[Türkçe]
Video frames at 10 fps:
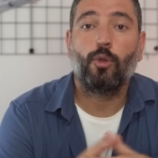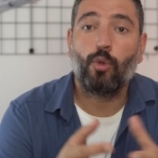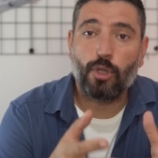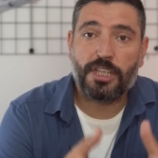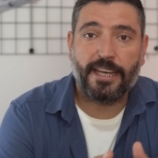
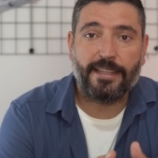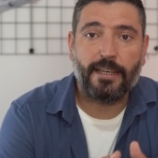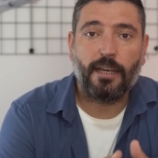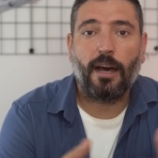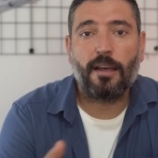
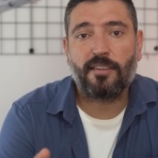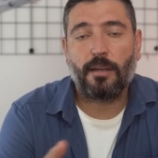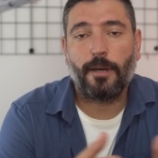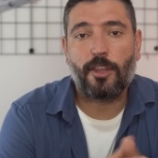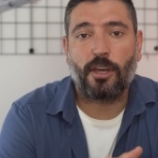Türkiye'de,
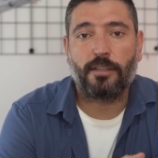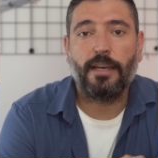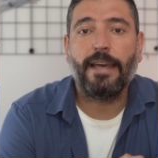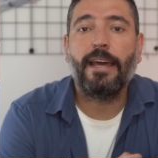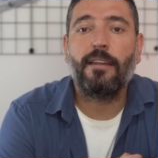
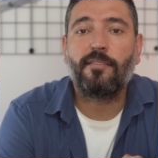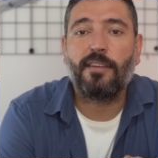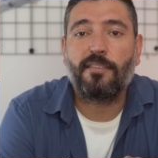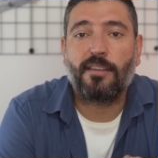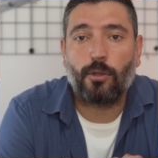Azerbaycan'da eğer
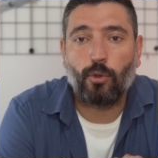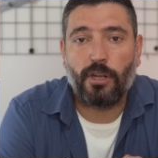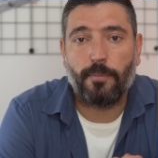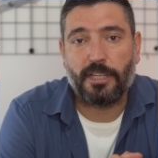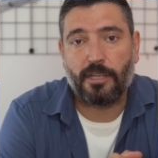isterse NATO
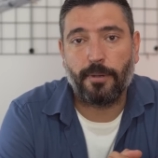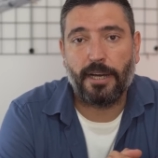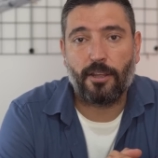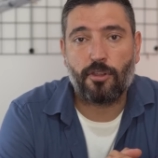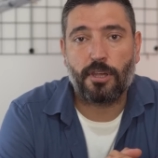ile bilgi
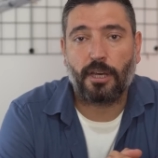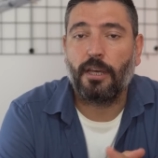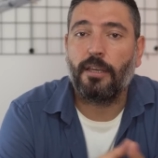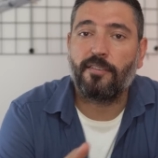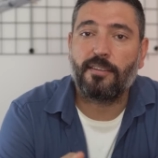paylaşacak,
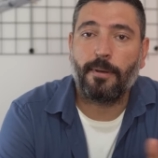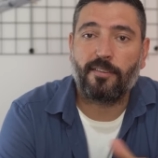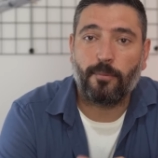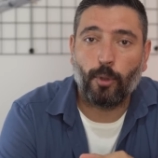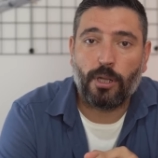
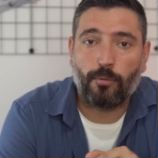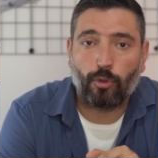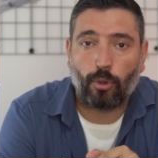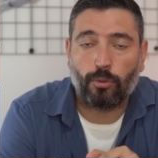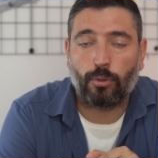istemezse böyle bir
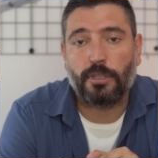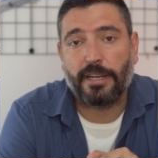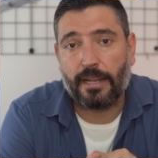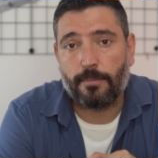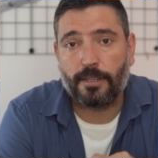
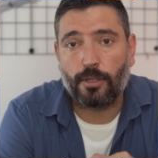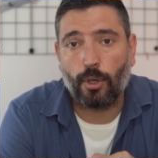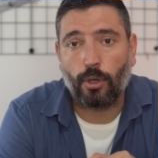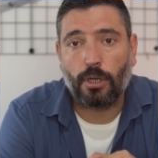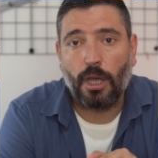zorunlulukları elbette
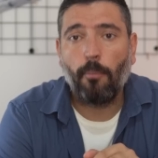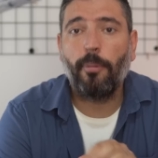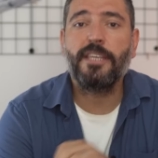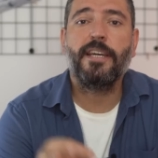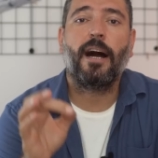yok.
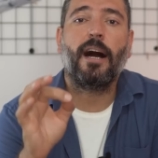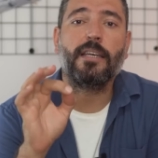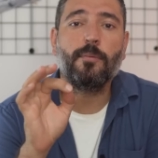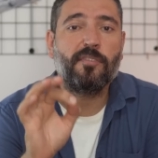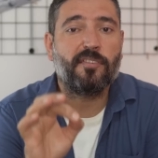Peki
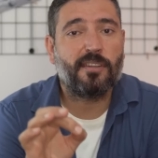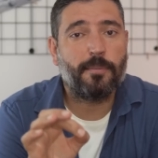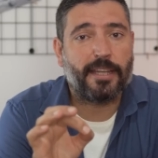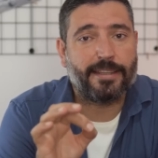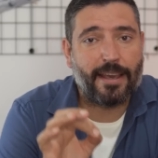hakim
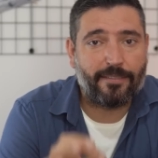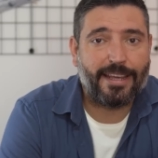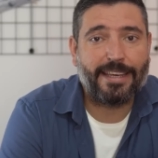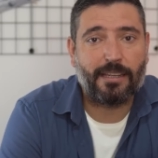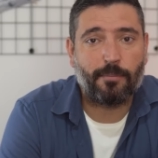sisteminin
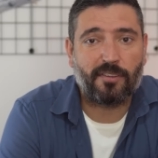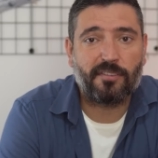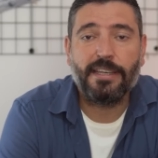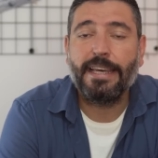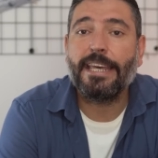devreye
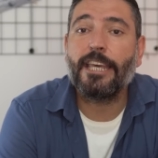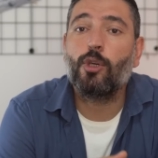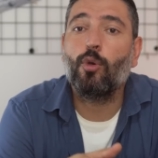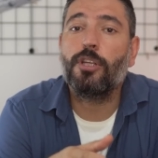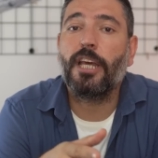girmesi
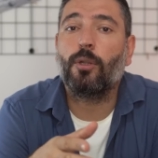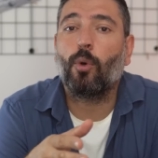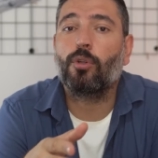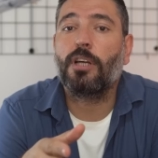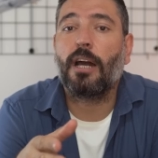iki ülkenin
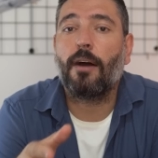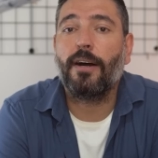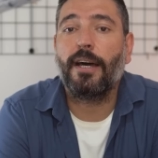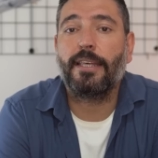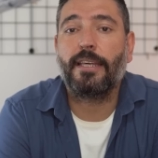ortak
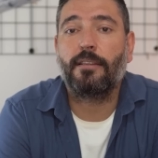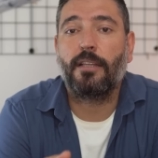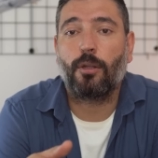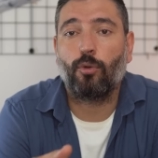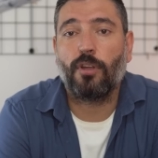hava
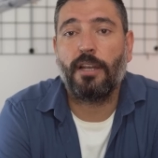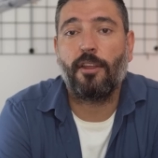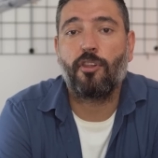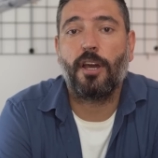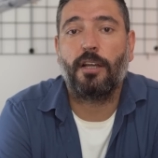harekatları
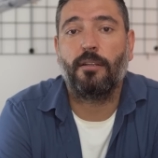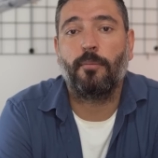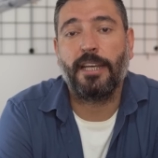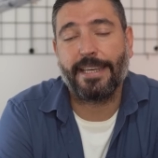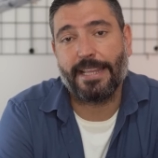düzenleyeceği
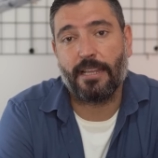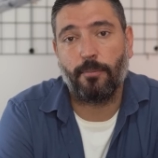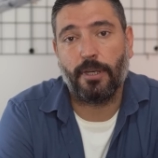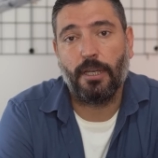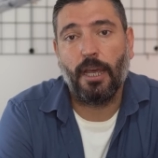anlamına gelir
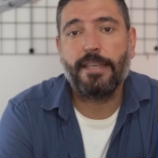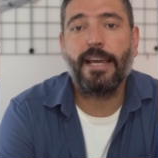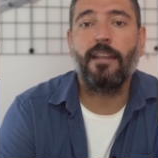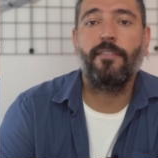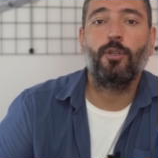mi?
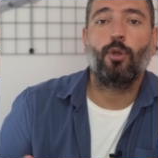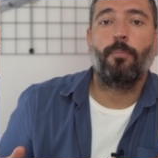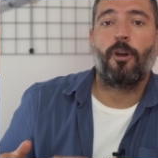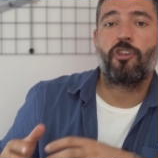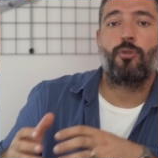Yani
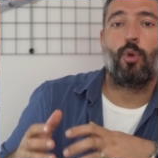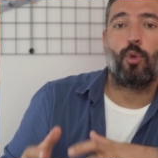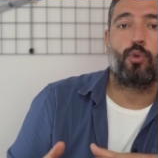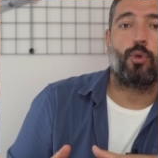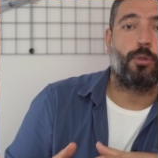videonun başında
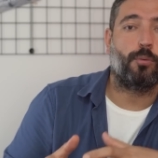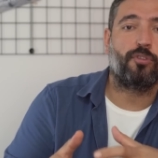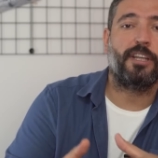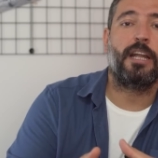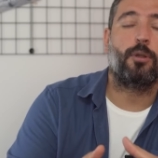oluşturduğumuz
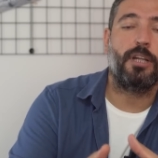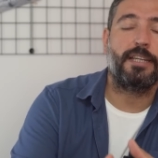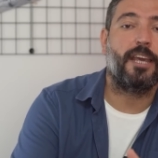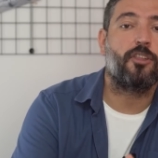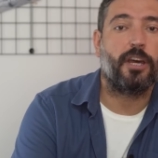senaryolar
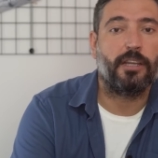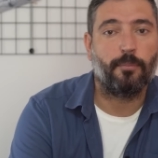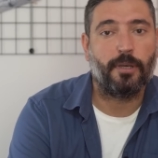geçerli